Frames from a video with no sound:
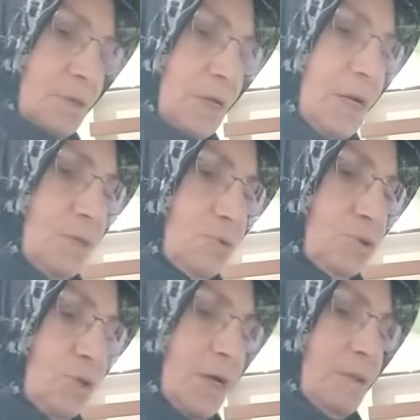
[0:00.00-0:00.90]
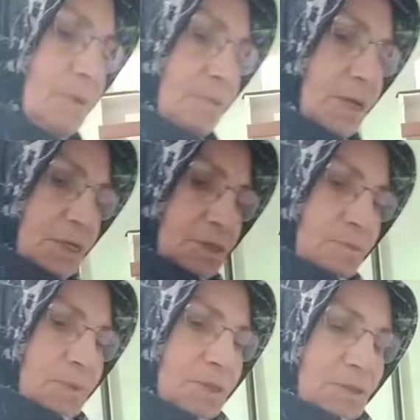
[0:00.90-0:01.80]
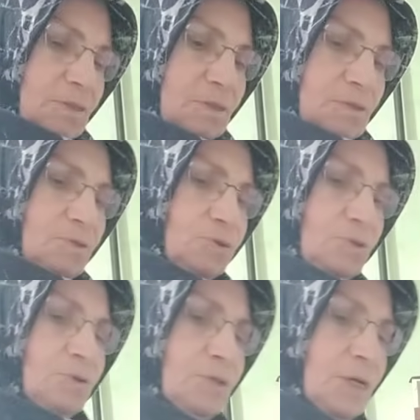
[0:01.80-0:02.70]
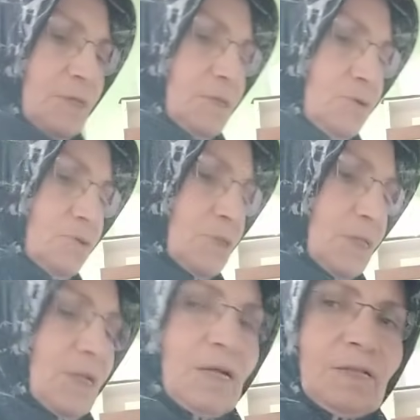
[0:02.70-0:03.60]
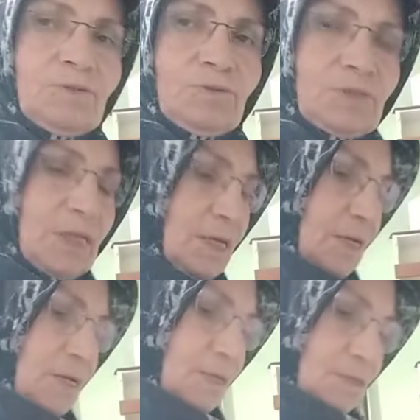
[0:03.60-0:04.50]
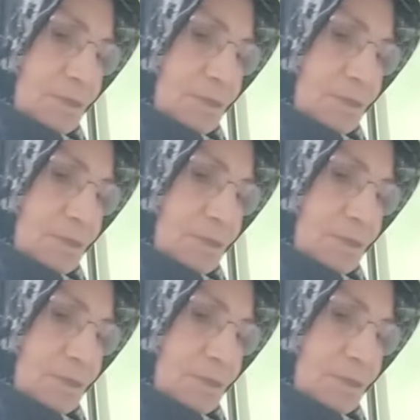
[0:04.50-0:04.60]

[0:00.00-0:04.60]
en az 3 kilo almam lazım. 3 kilo da 200 liradan 600 TL.